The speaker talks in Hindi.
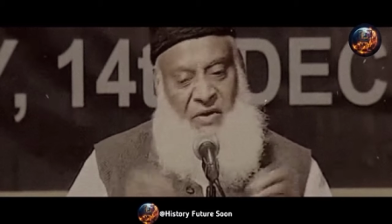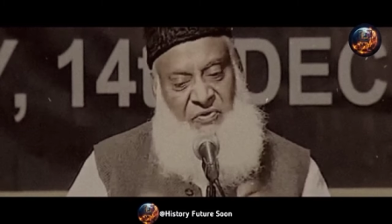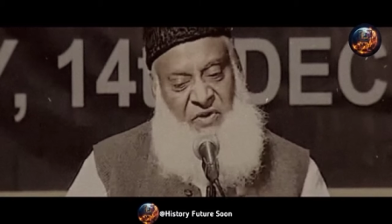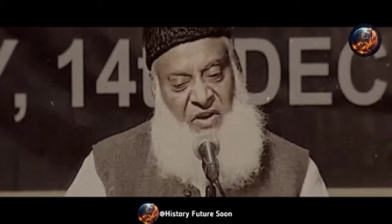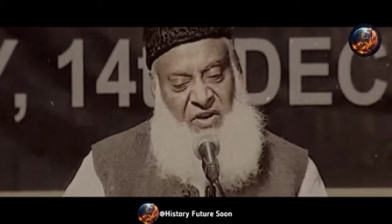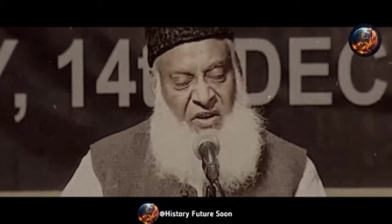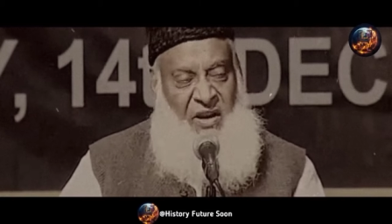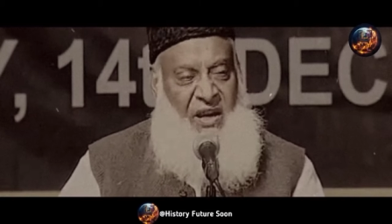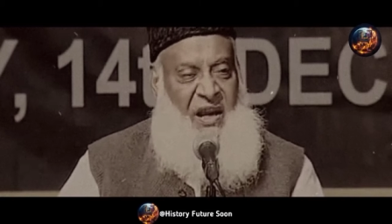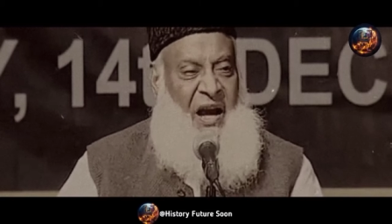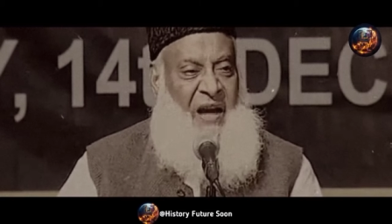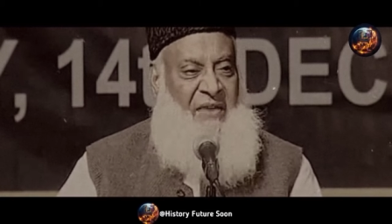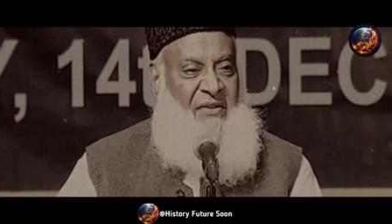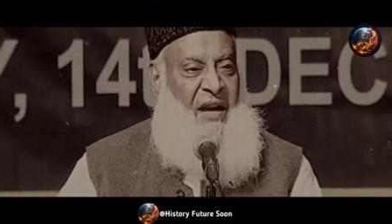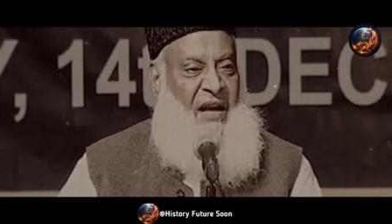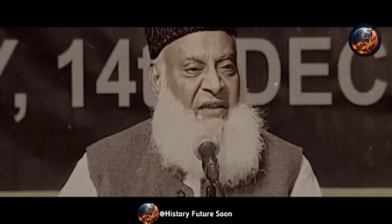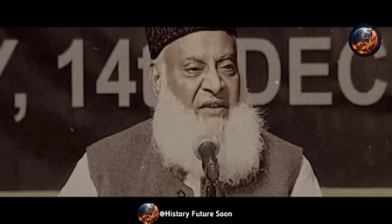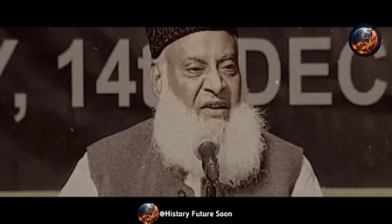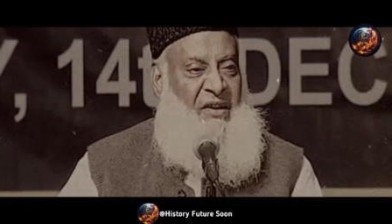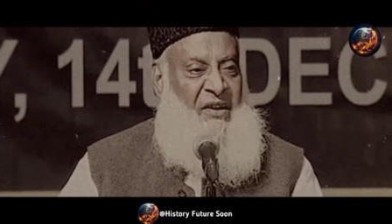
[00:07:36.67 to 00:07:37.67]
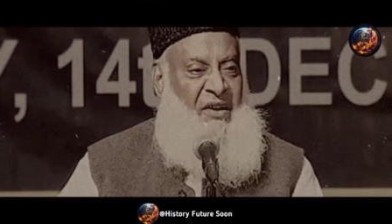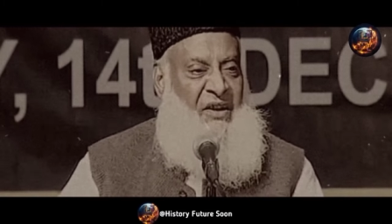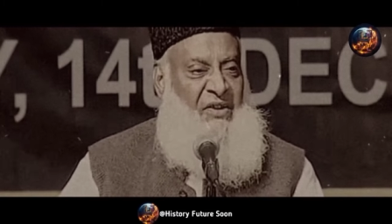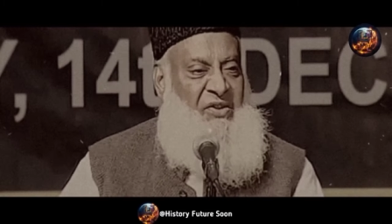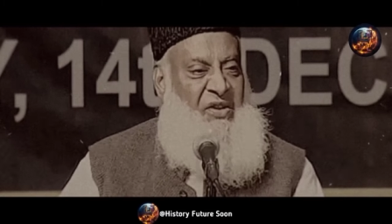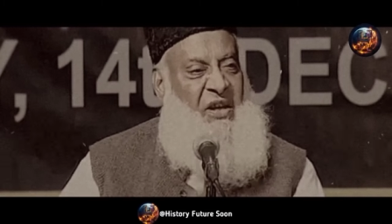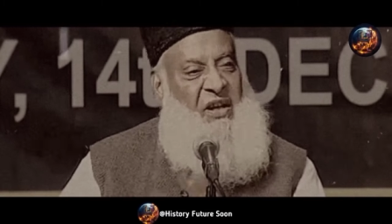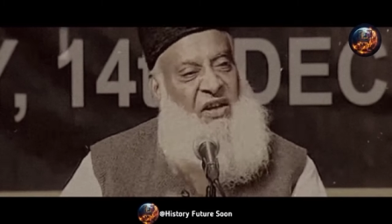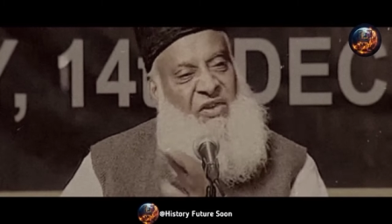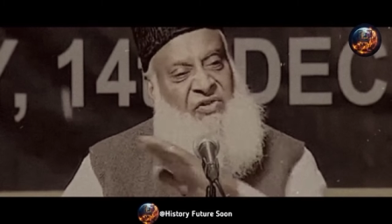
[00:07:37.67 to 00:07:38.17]
सिर्फ इतनी आजादी
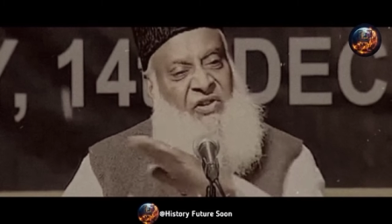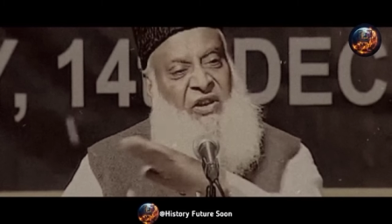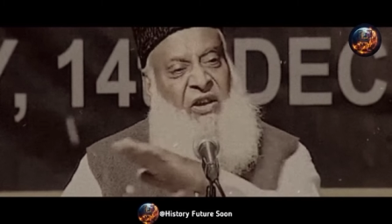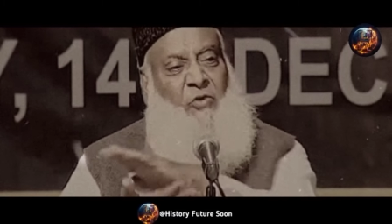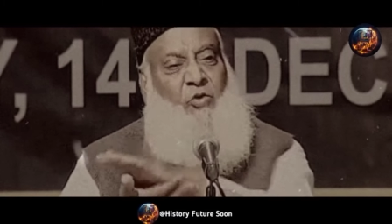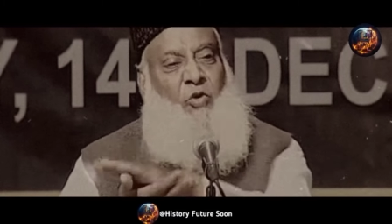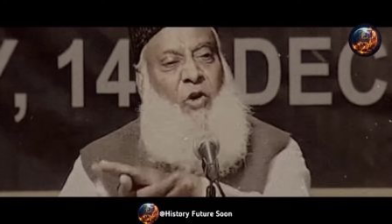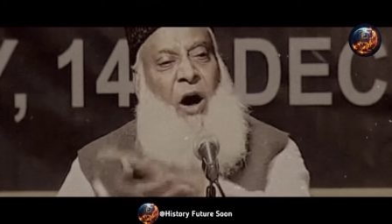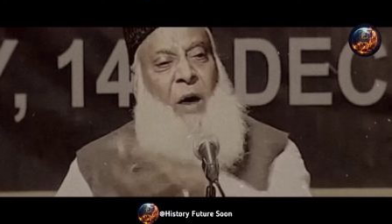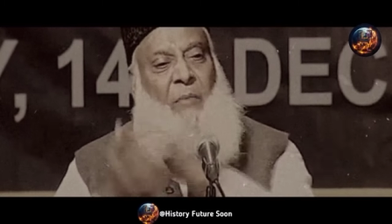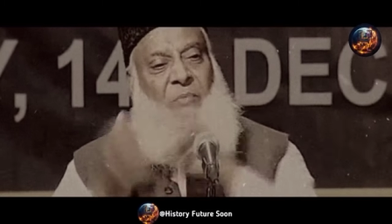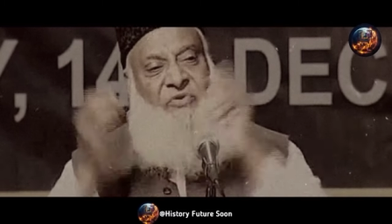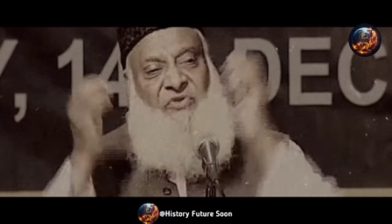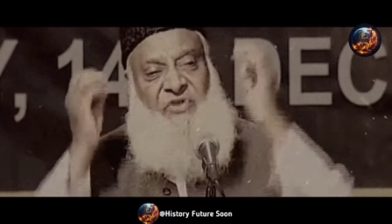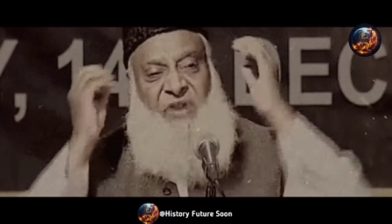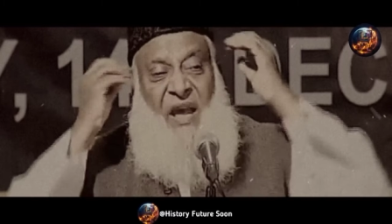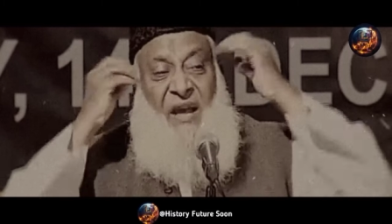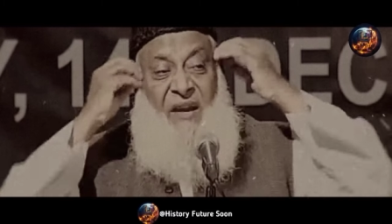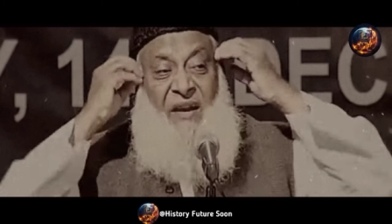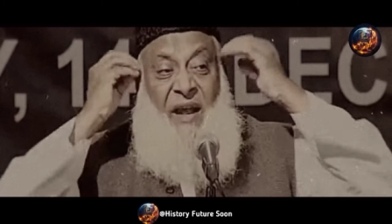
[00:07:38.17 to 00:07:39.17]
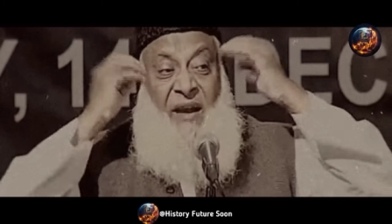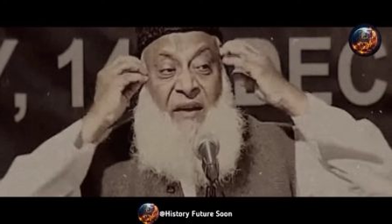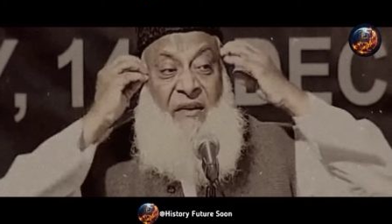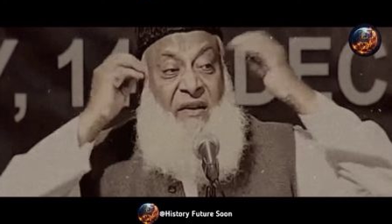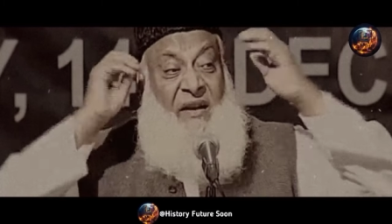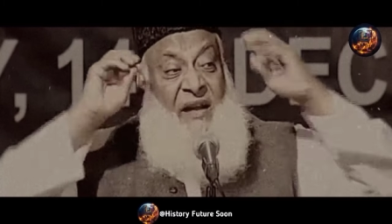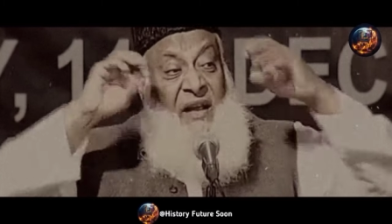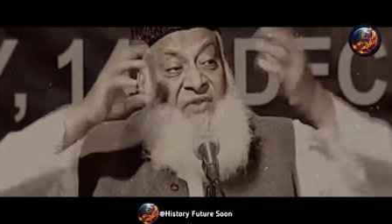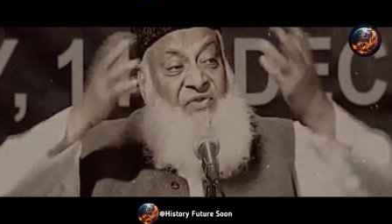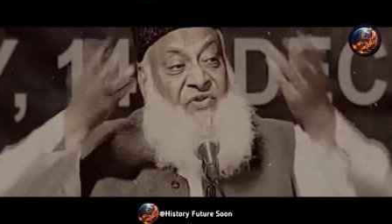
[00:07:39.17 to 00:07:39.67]
दी थी इसी को हम
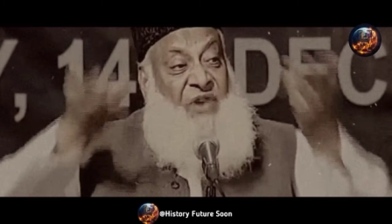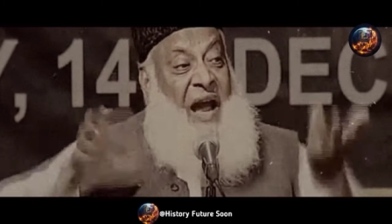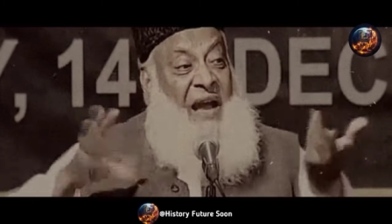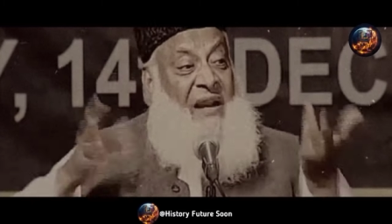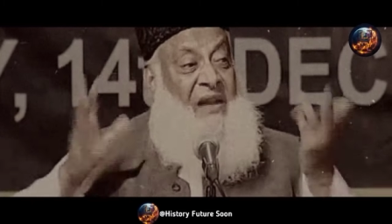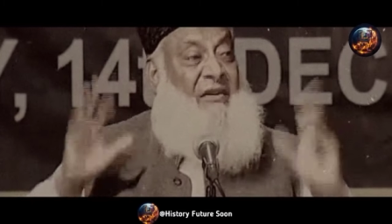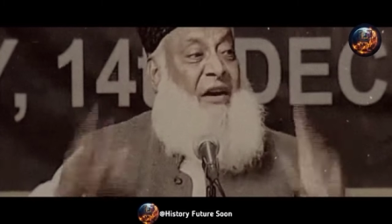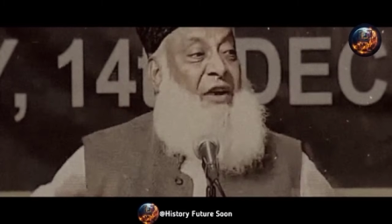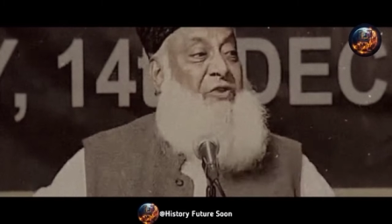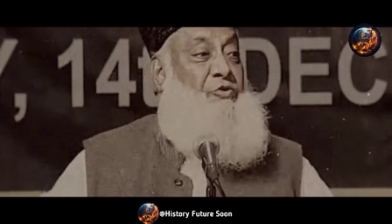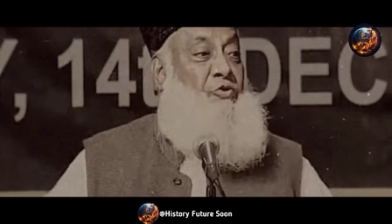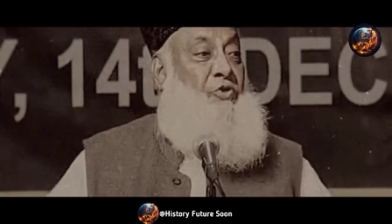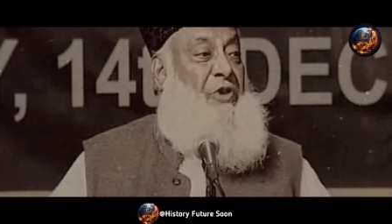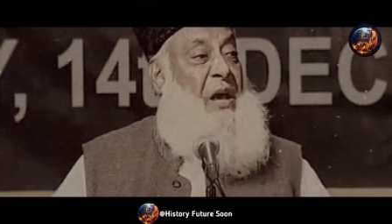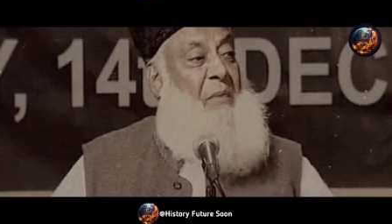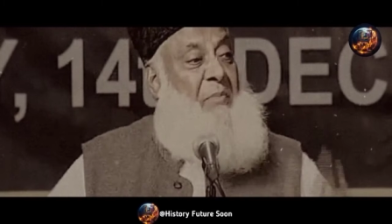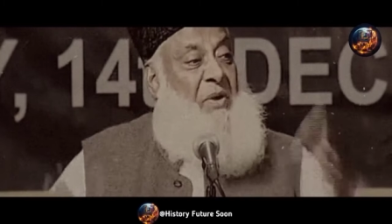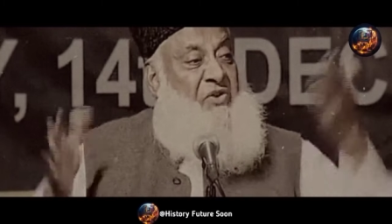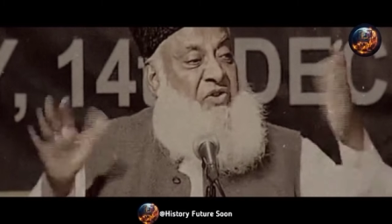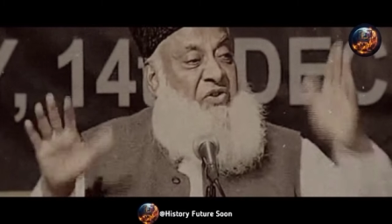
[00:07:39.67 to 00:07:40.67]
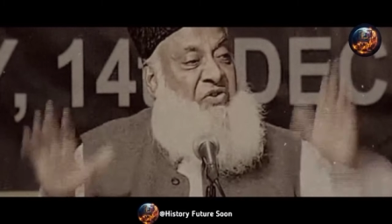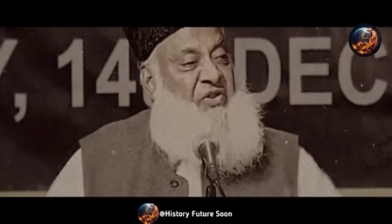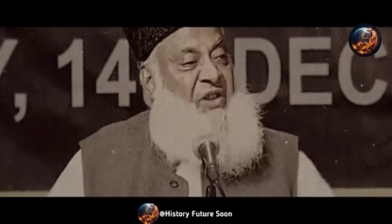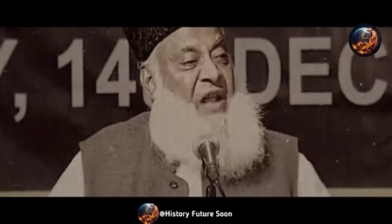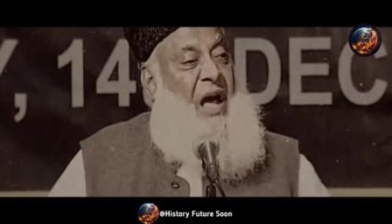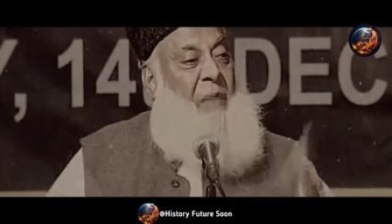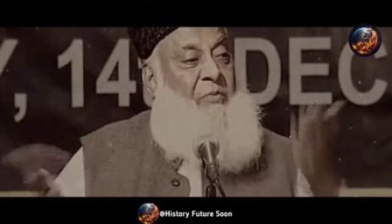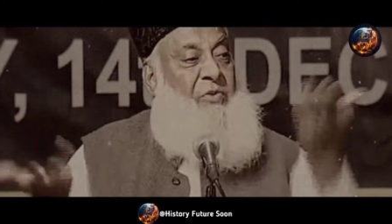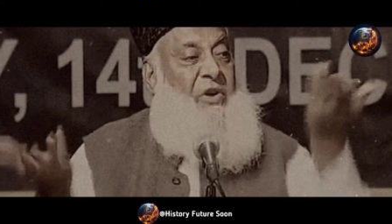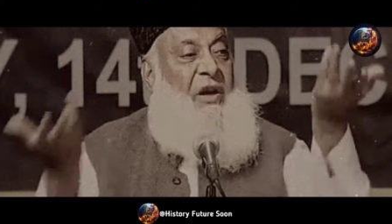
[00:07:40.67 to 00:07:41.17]
जहनन रिकनसाइल कर चुके हैं बस
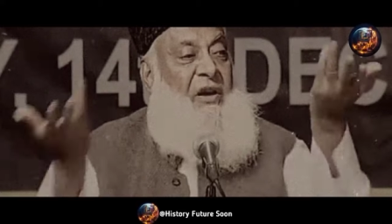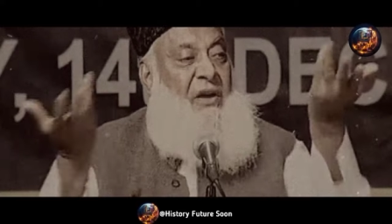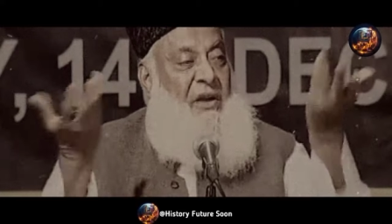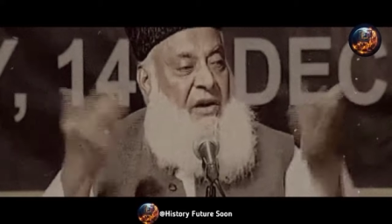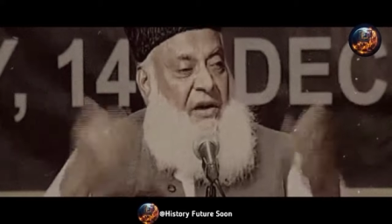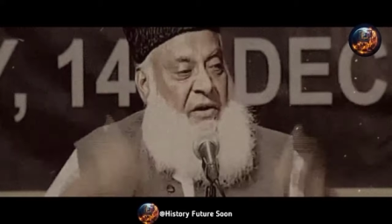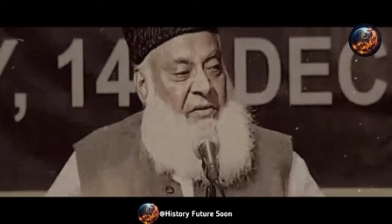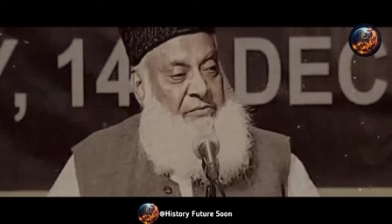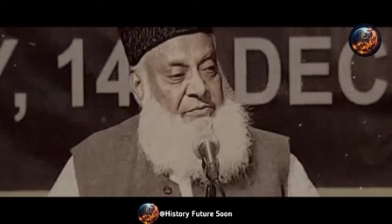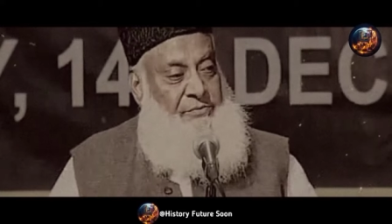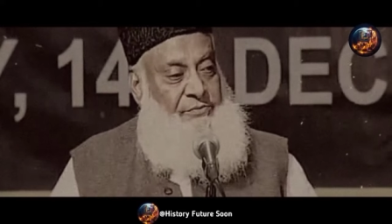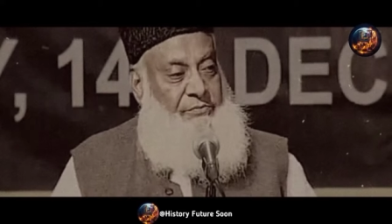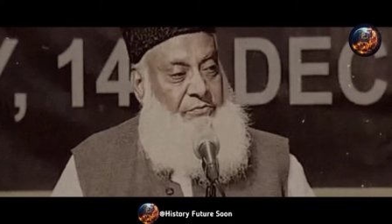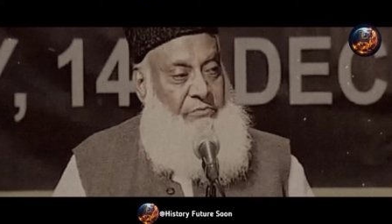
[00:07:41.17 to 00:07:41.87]
इस्लाम यही है